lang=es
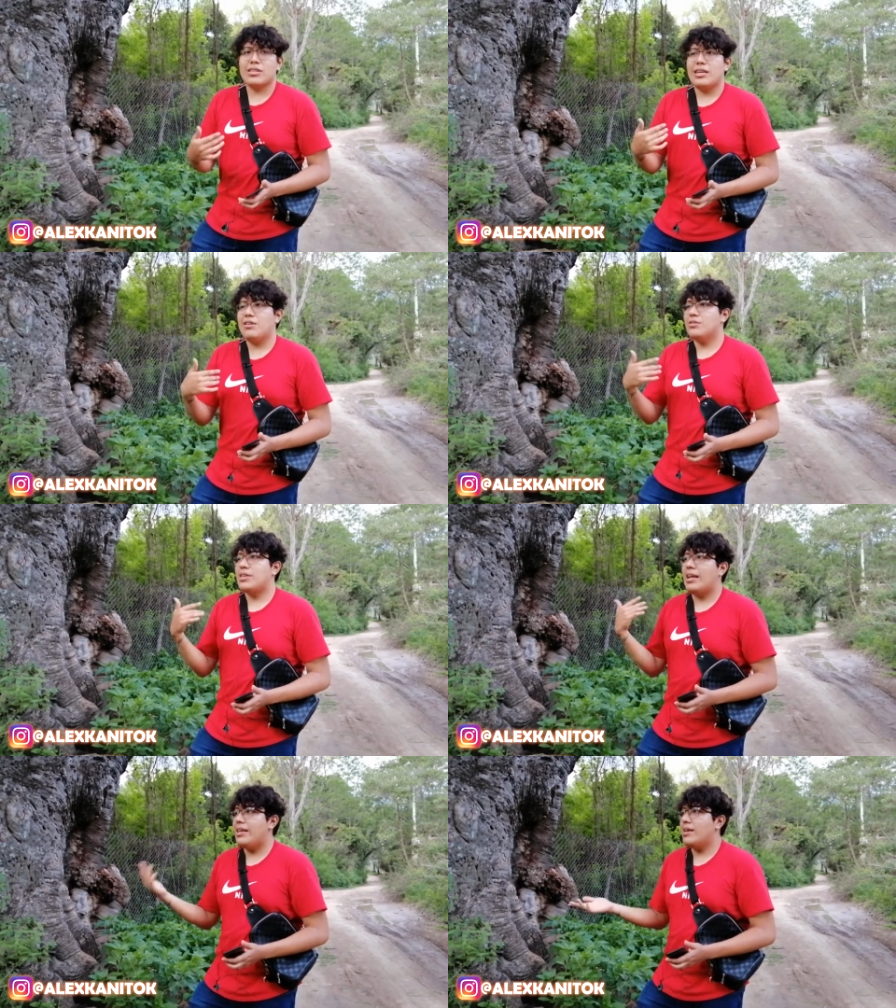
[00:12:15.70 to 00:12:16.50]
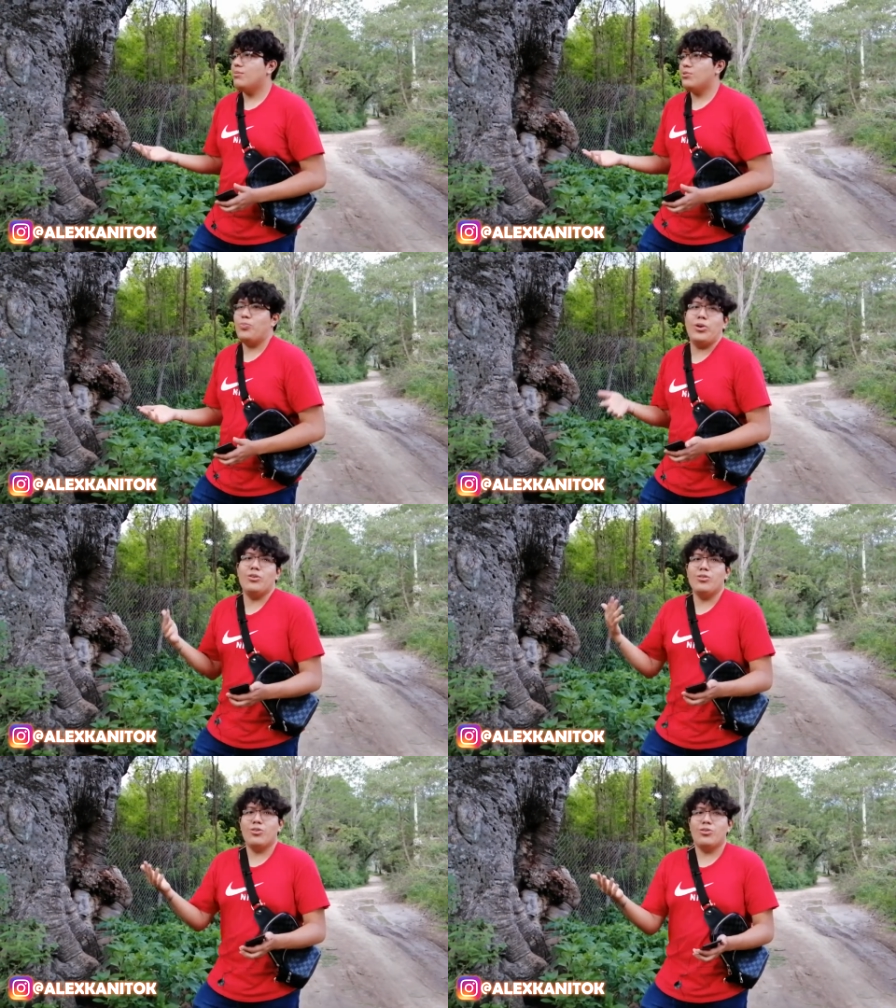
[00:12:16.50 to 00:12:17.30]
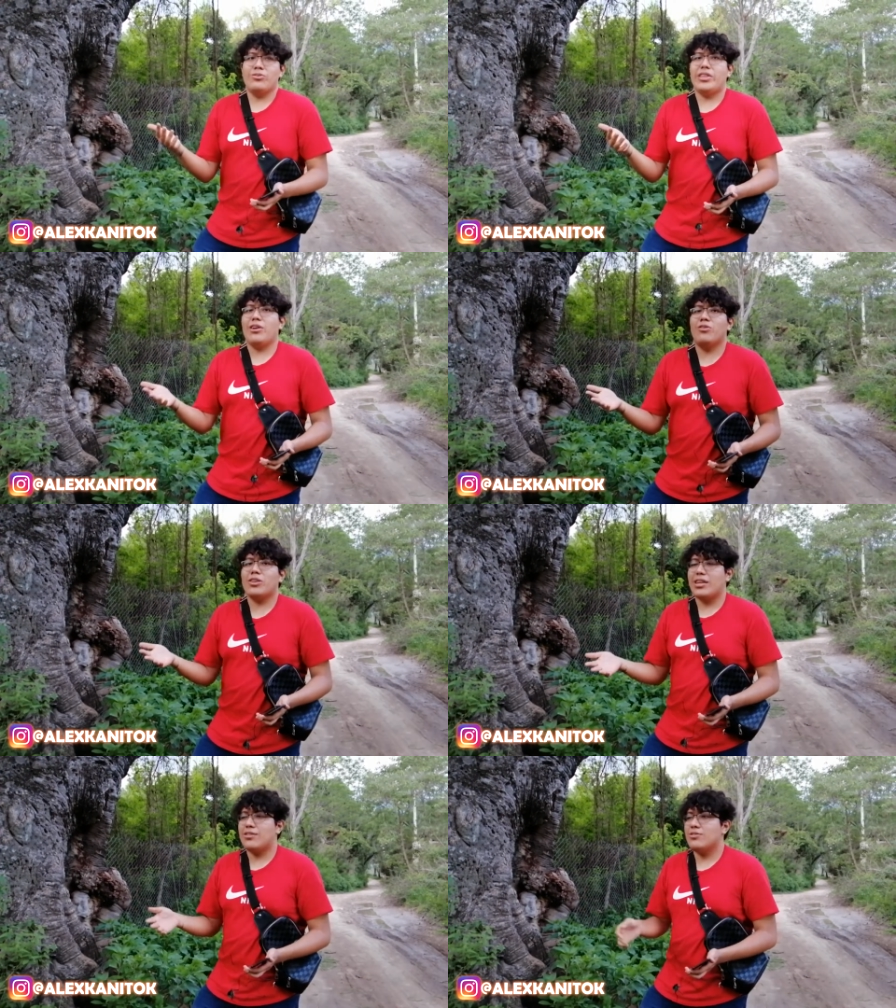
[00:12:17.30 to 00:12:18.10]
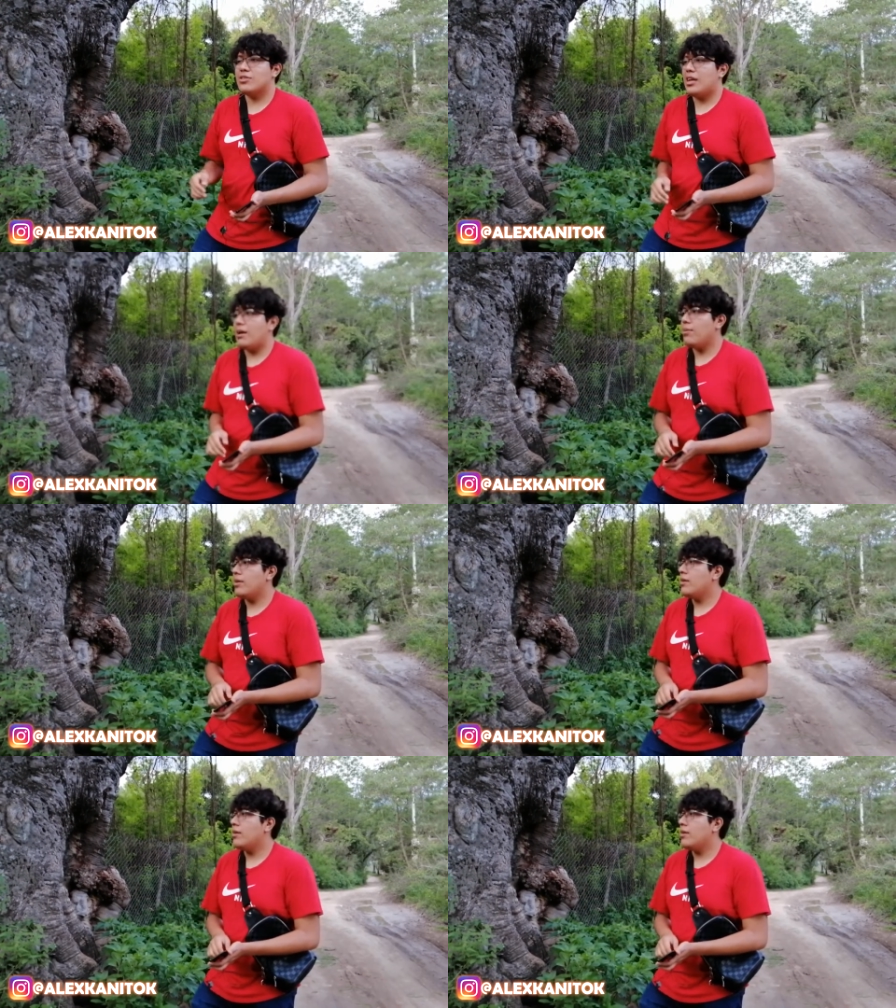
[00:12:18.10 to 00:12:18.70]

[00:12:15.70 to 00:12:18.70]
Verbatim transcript: y yo saliéramos, pero no tengo quien nos grabe.